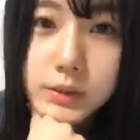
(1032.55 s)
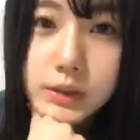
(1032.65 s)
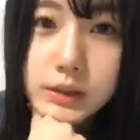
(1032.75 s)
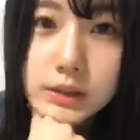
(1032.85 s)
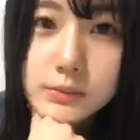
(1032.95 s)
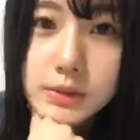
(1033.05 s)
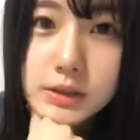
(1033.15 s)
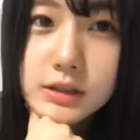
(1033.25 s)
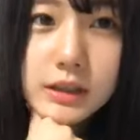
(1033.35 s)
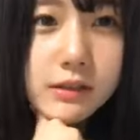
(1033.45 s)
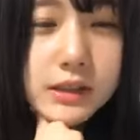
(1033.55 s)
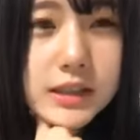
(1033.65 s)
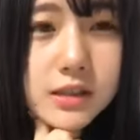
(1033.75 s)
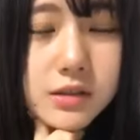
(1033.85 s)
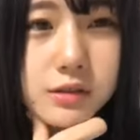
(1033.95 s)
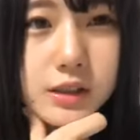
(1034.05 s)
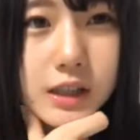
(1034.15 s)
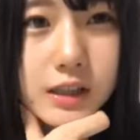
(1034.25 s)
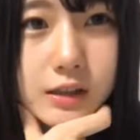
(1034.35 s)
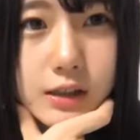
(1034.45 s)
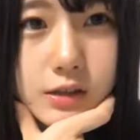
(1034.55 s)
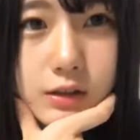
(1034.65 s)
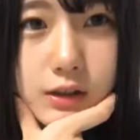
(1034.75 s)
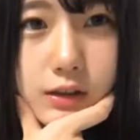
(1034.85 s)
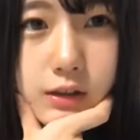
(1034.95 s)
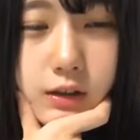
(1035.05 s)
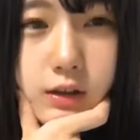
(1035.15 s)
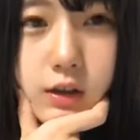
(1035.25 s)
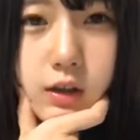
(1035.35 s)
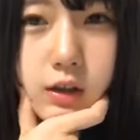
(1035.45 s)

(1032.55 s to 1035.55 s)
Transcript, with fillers: ユミリンがすね私そういうの嫌なんですよねなんか